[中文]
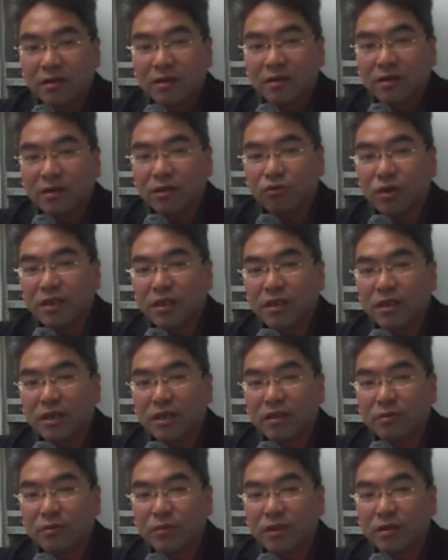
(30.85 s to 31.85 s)
这会在
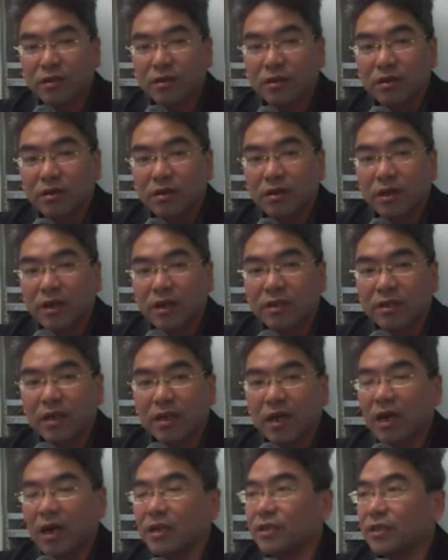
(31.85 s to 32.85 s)
什么
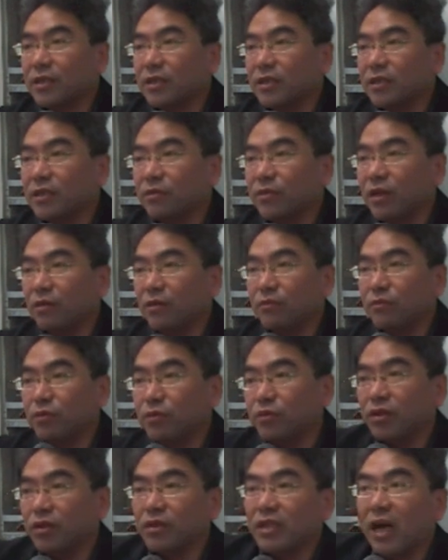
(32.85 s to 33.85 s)
src 有没有？我不
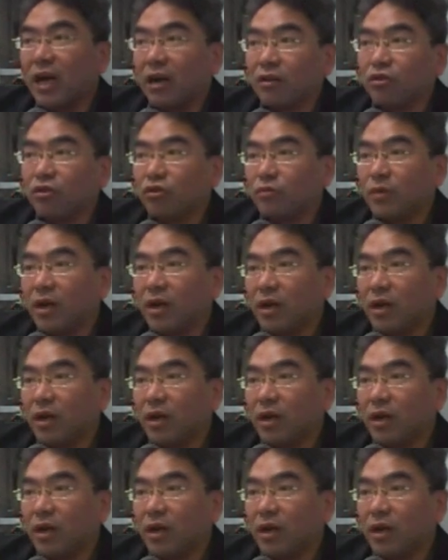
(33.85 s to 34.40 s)
不要打勾吗？